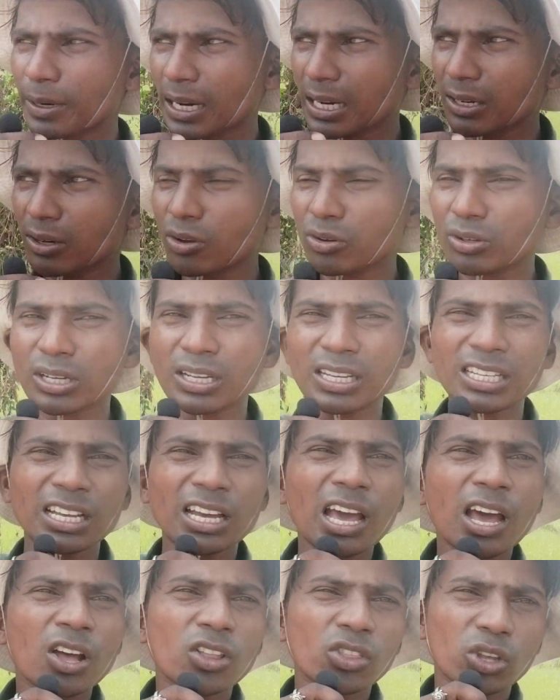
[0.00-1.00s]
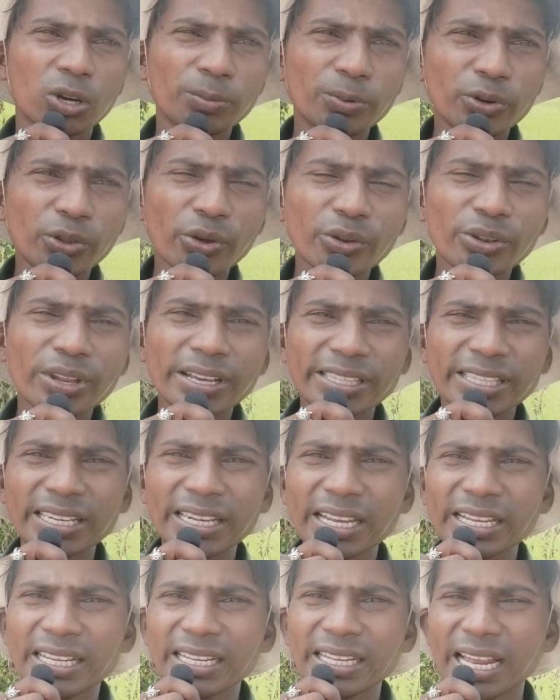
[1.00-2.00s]
फ्रेंड लोग है तो वीडियो देखती
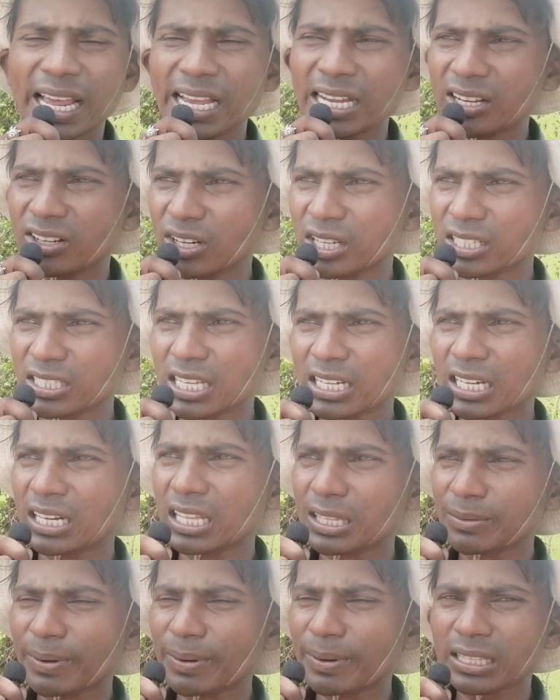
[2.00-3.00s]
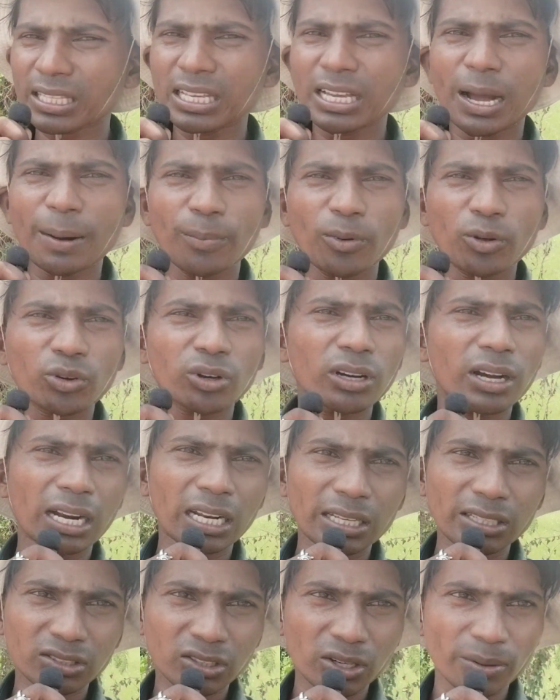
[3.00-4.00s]
रही लाइक करो ऐसे गलत बात है आप लोग को
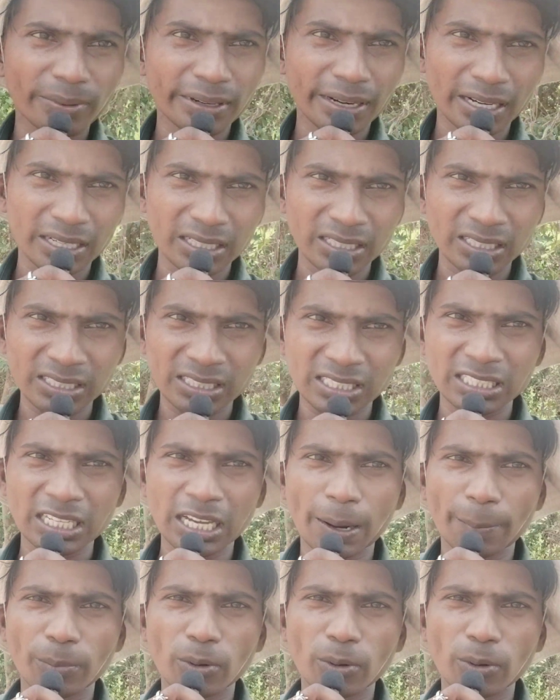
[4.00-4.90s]
गाना इसको बनाना नहीं चाहिए